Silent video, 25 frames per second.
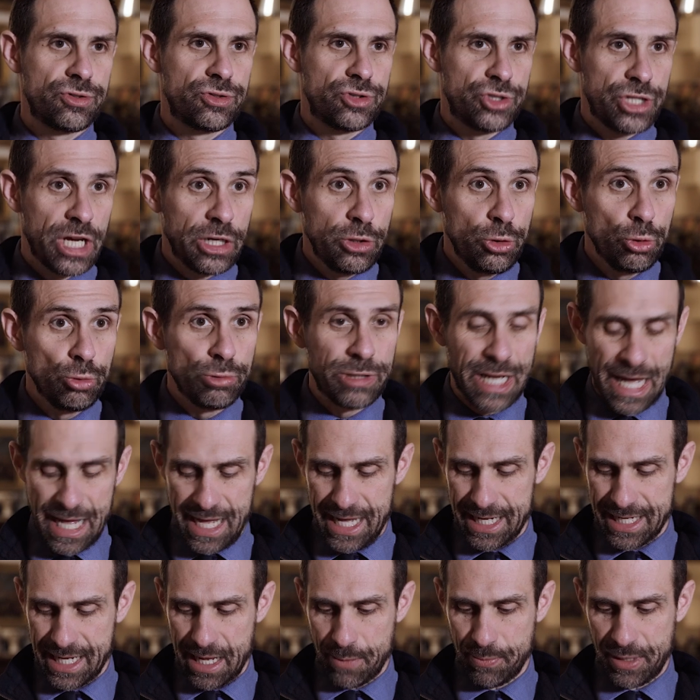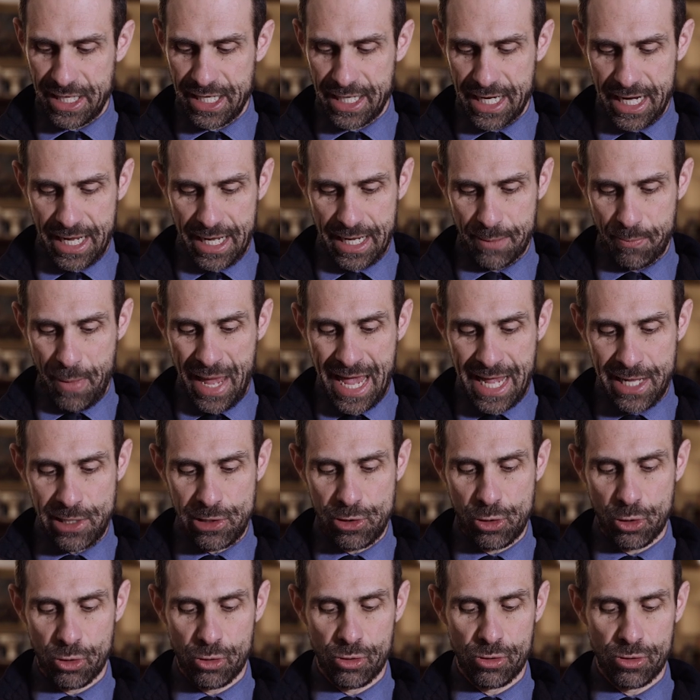Ci aiuta a capire
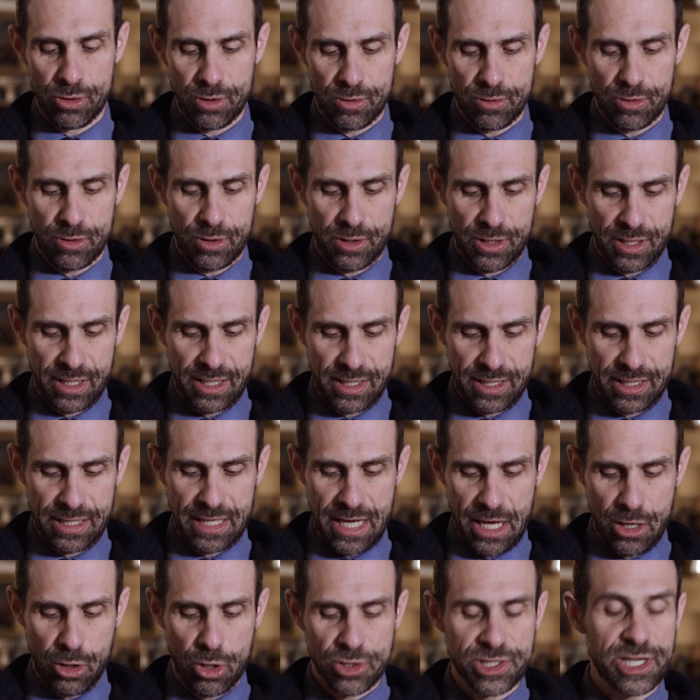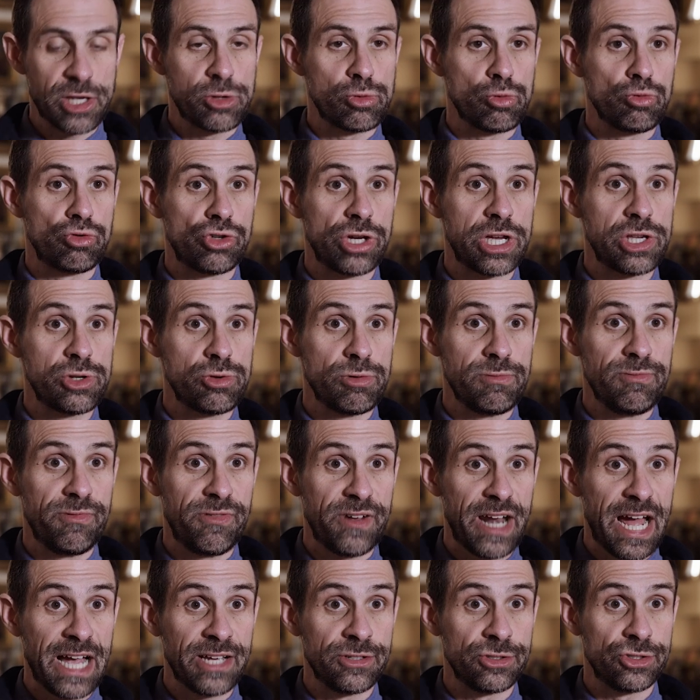meglio che cosa è successo in
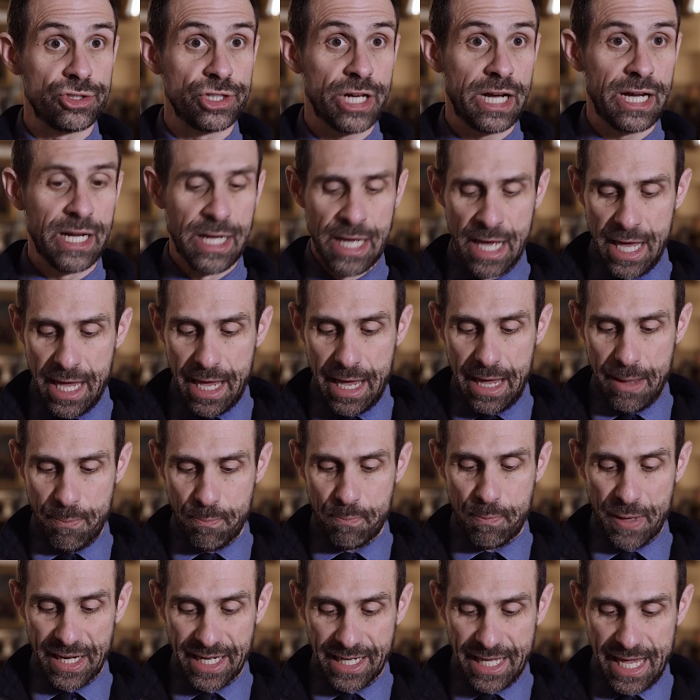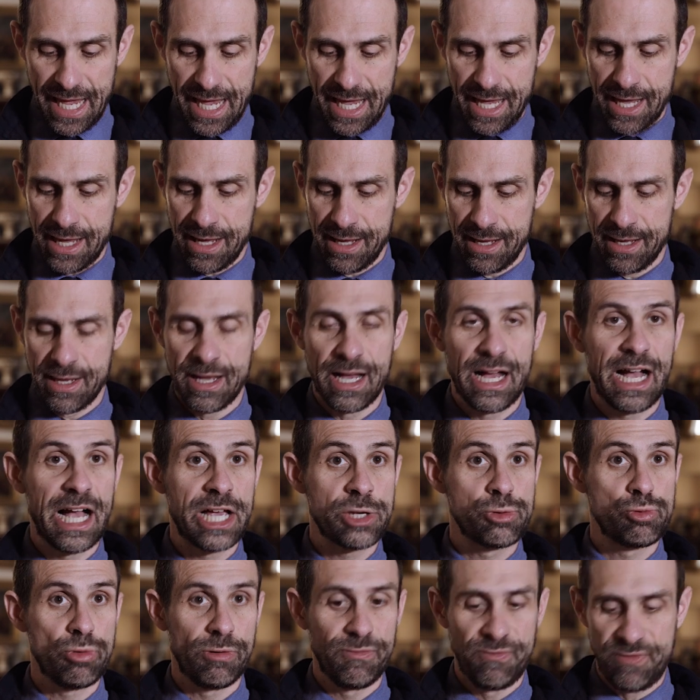Francia e perché, a
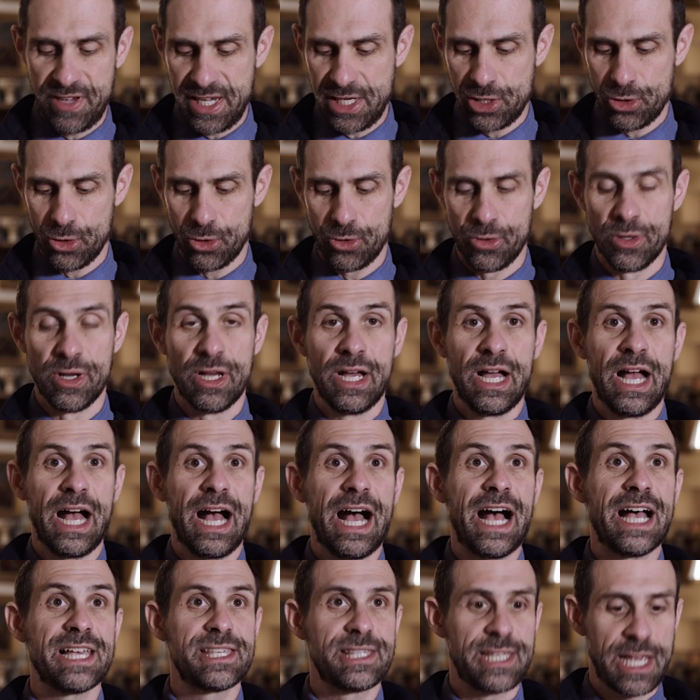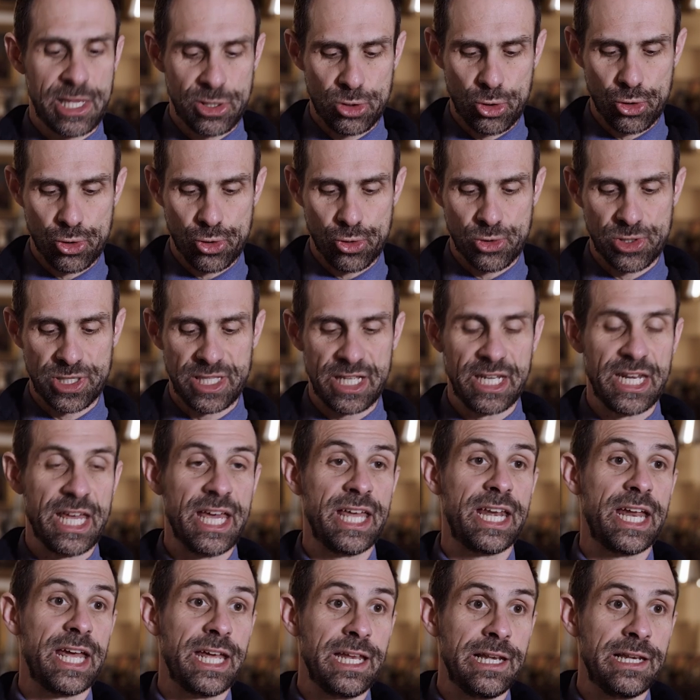suo avviso, ha senso
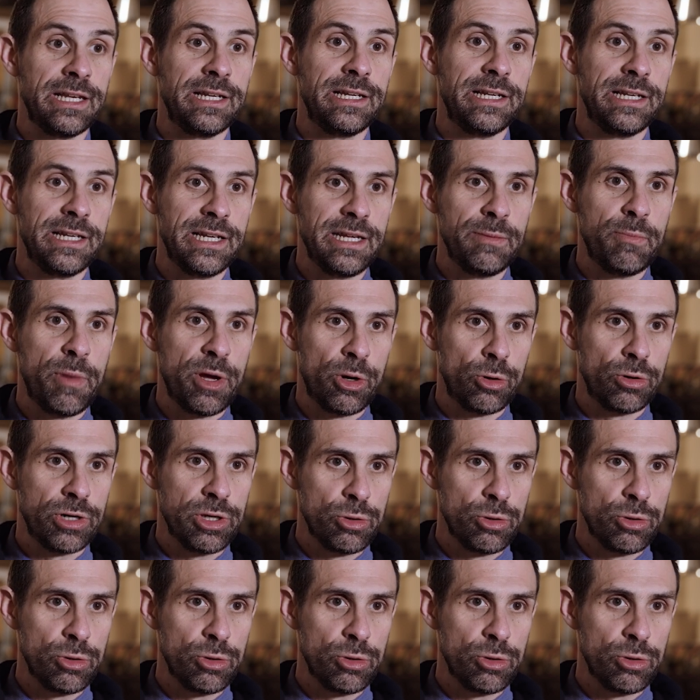sostenere il libero